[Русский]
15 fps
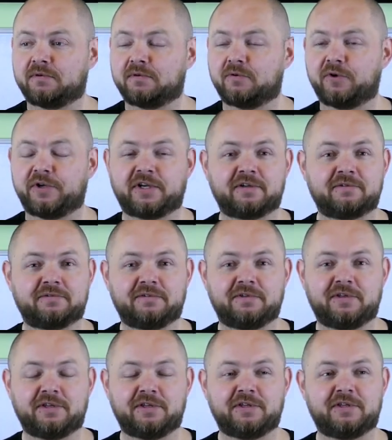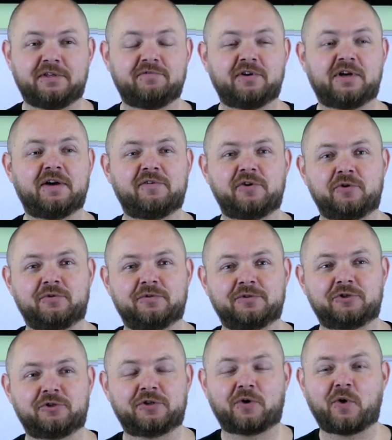Ой, не выговорю.
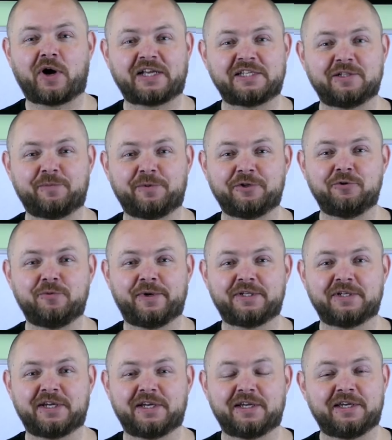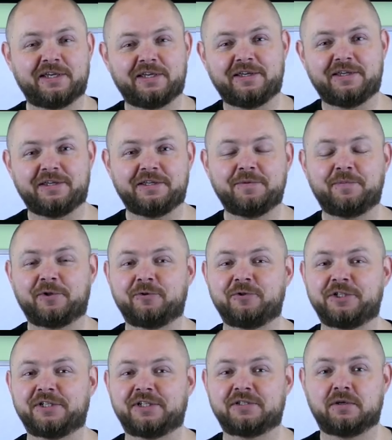Что такое хотел придумать и не
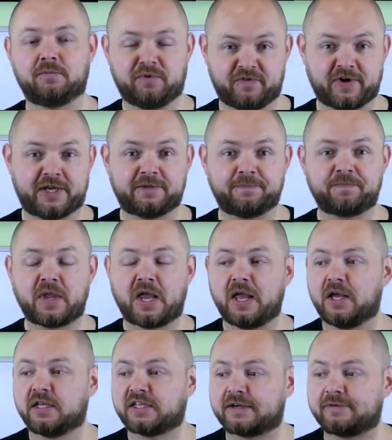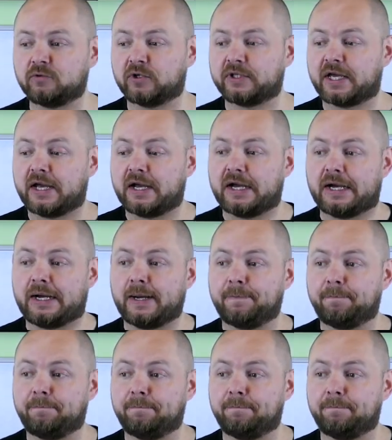получилось. Бывает. Так вот, а,